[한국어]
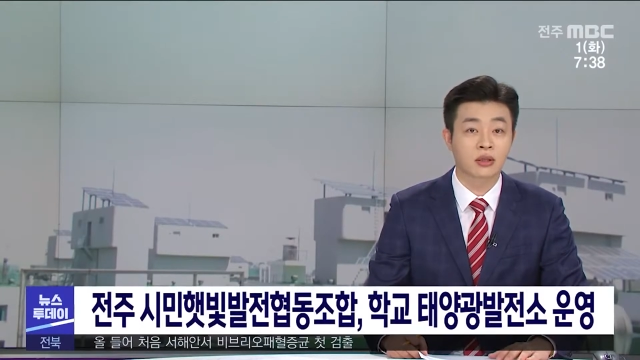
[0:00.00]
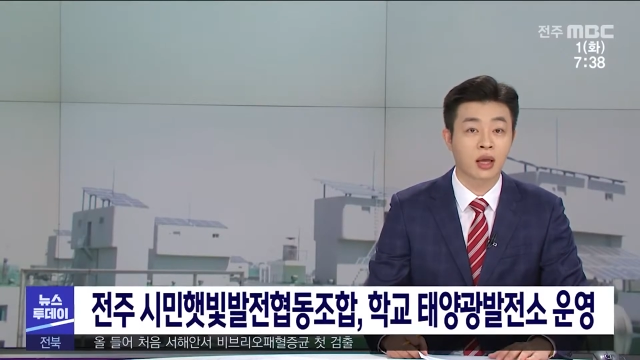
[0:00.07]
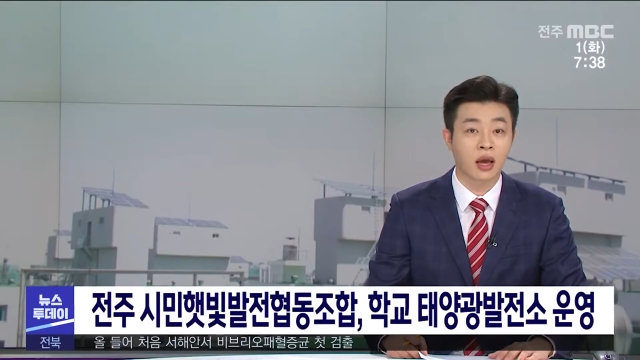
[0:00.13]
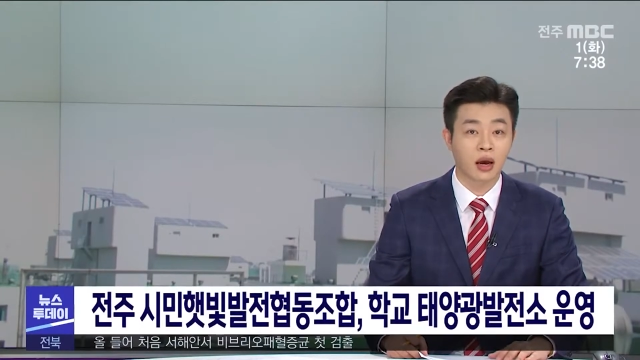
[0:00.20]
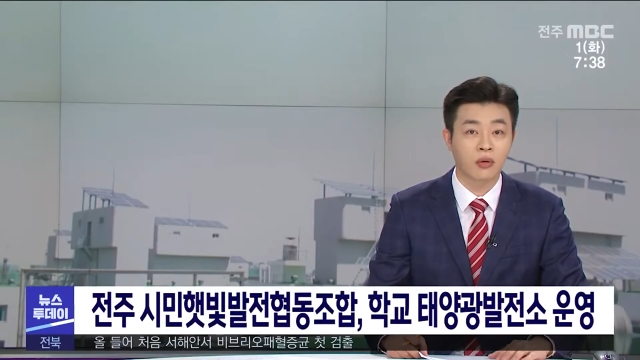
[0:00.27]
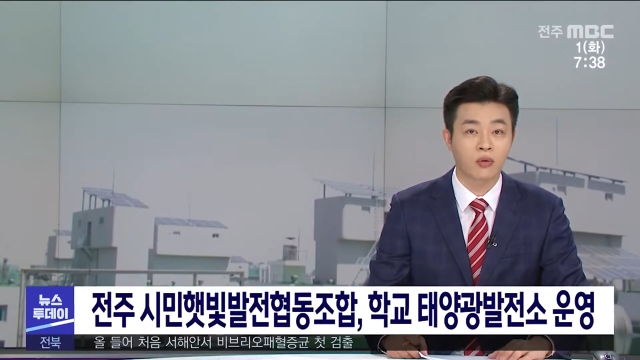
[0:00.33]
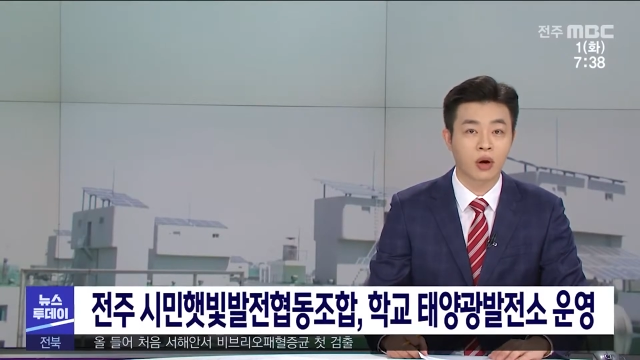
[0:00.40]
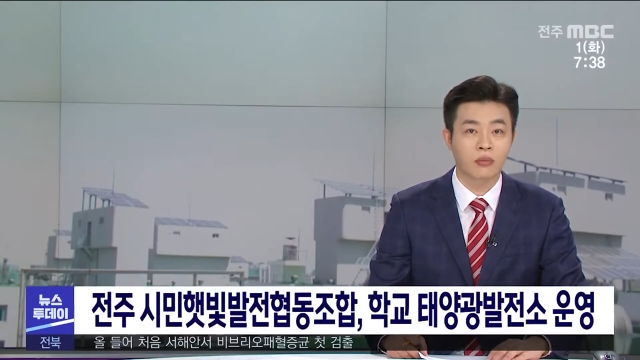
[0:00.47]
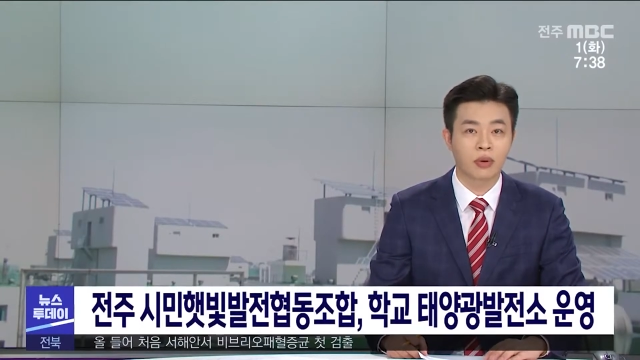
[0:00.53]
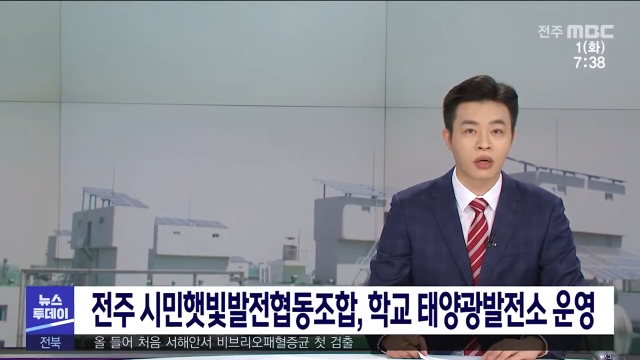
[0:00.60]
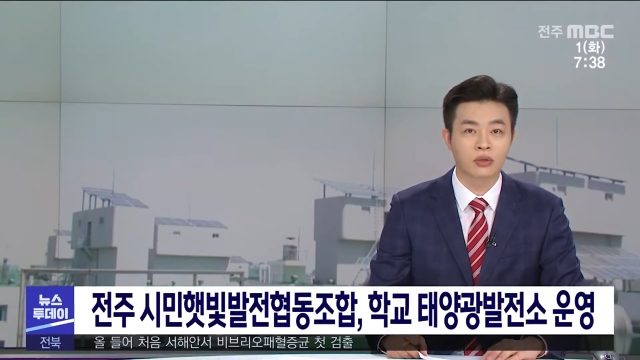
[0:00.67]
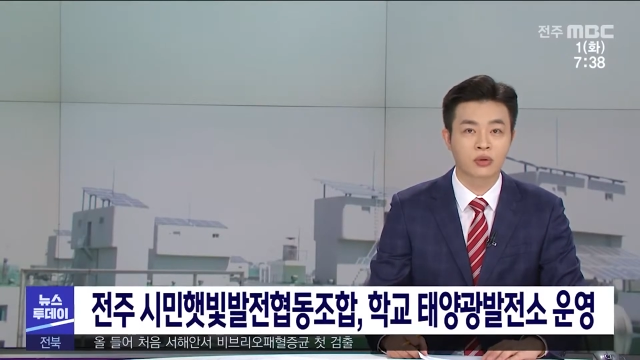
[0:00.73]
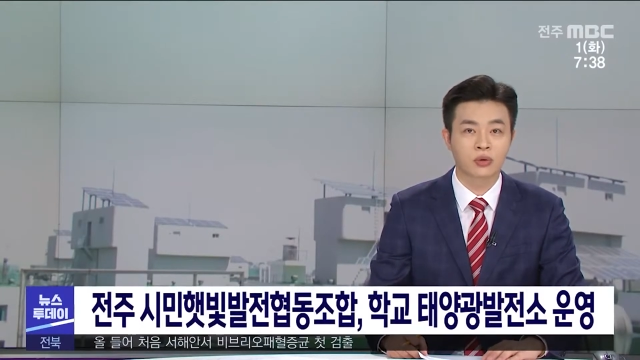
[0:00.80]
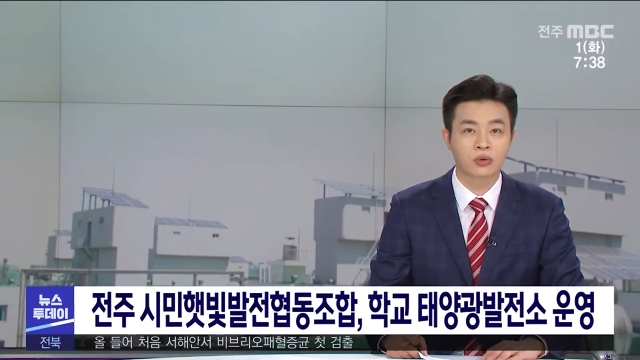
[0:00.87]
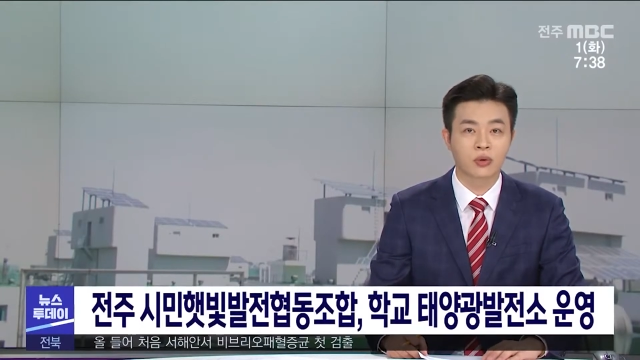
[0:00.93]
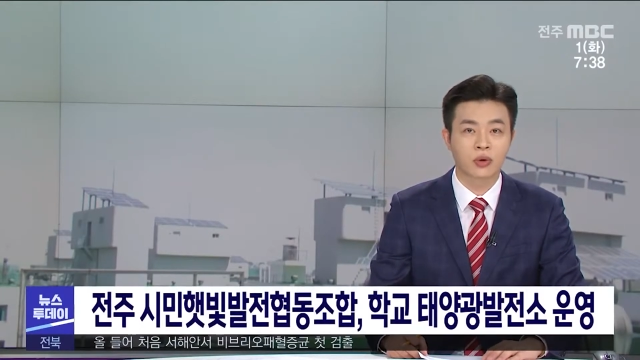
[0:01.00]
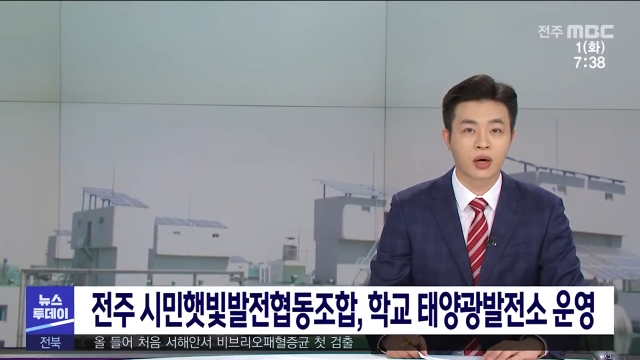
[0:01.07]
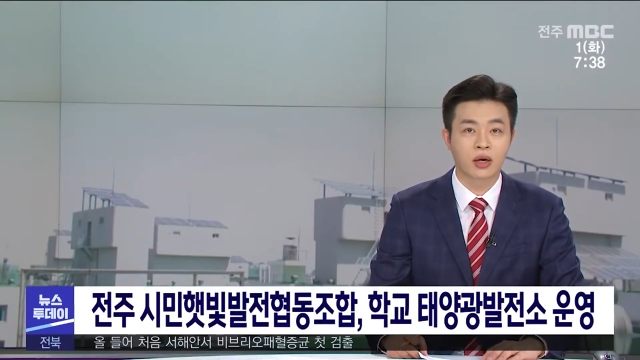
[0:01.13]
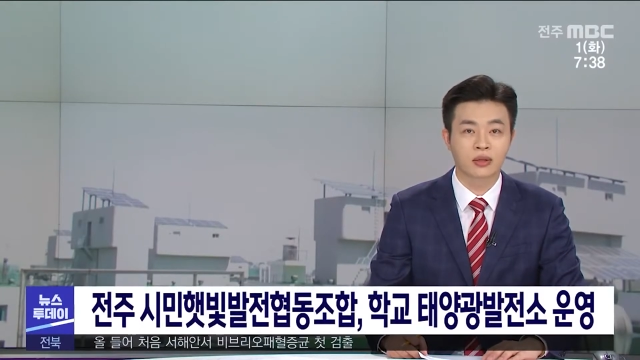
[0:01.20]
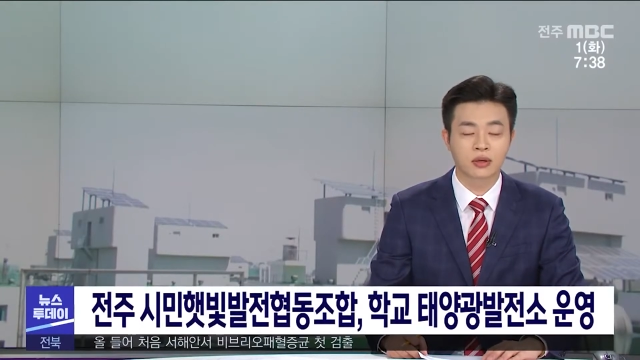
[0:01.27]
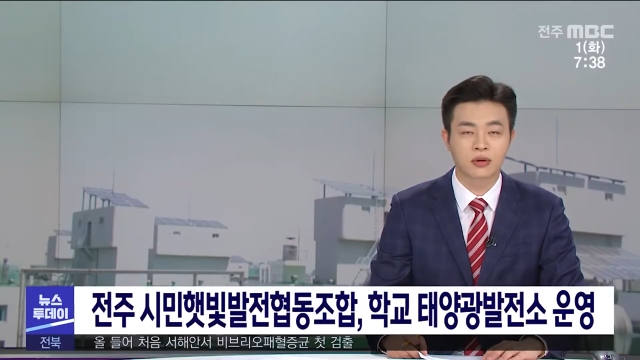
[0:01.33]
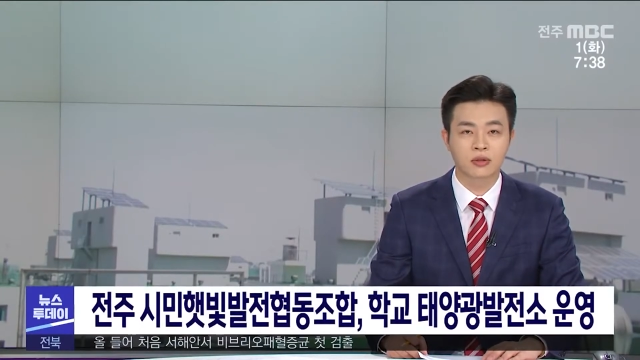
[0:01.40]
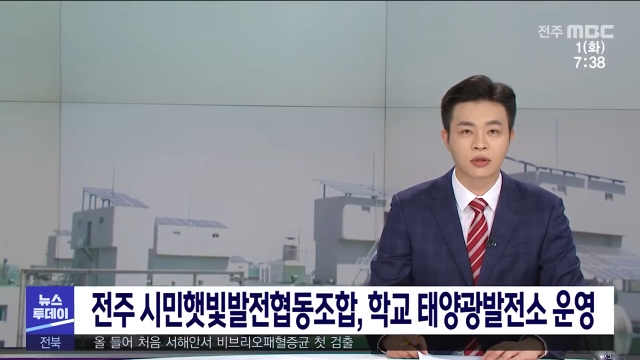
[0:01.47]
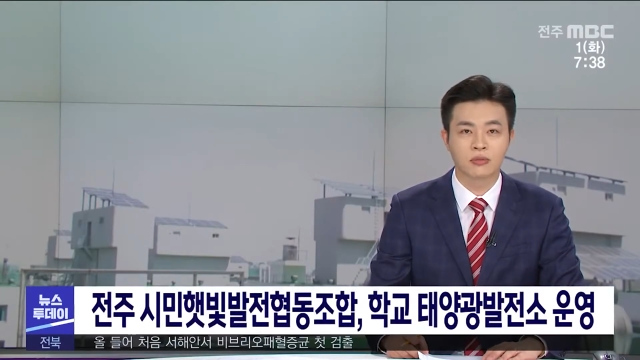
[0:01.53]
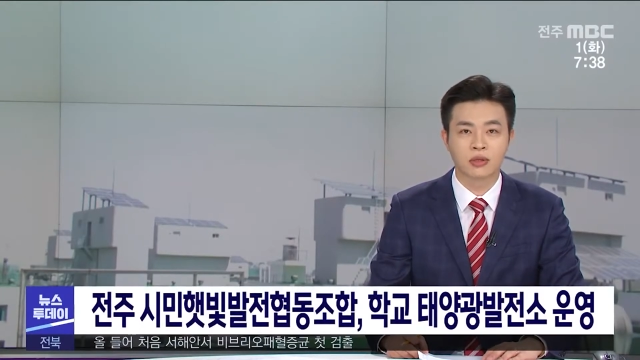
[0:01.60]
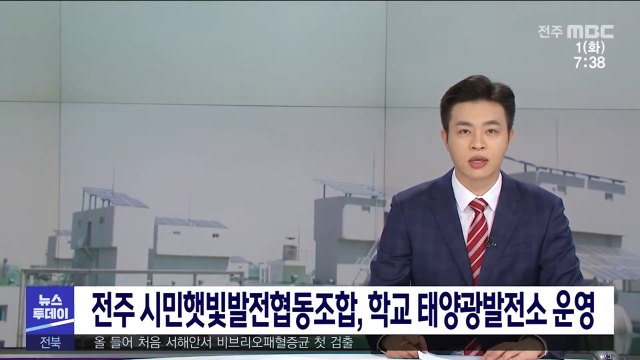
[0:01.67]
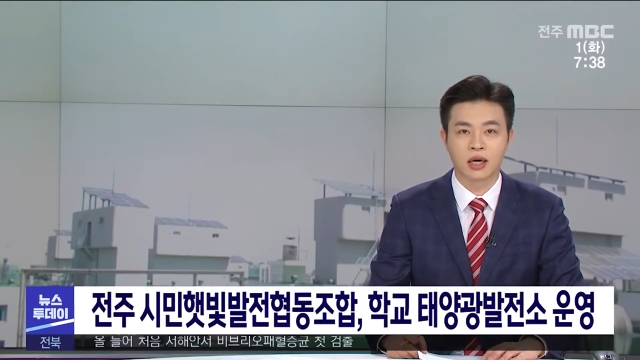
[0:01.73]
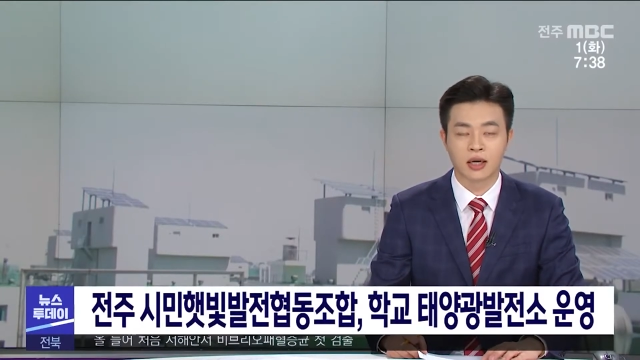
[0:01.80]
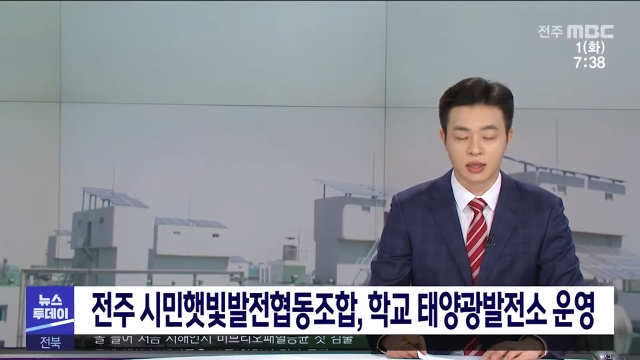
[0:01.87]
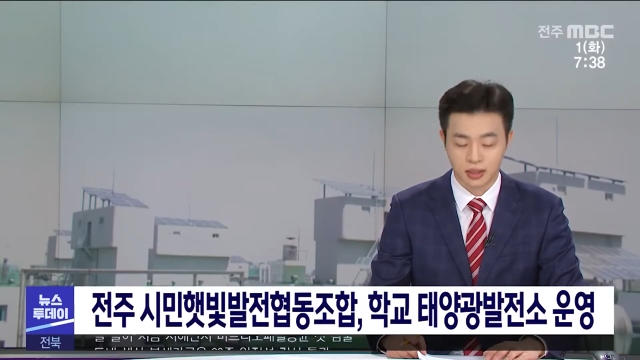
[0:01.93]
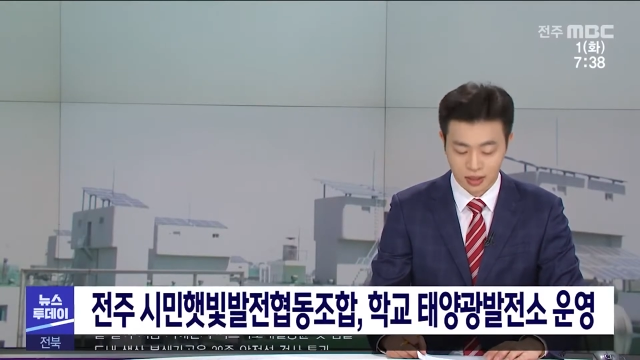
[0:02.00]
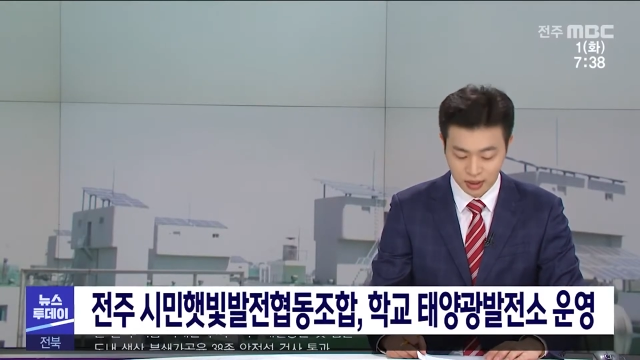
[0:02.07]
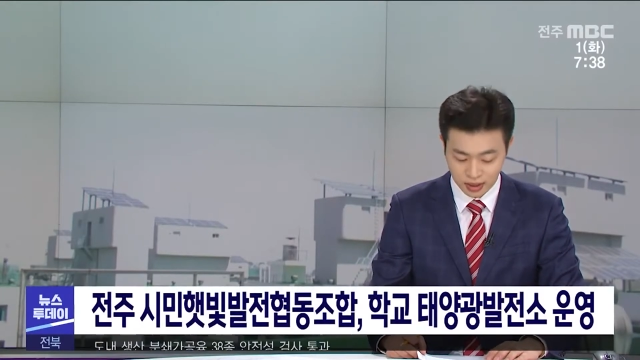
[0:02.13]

태양광 발전소가 들어섭니다.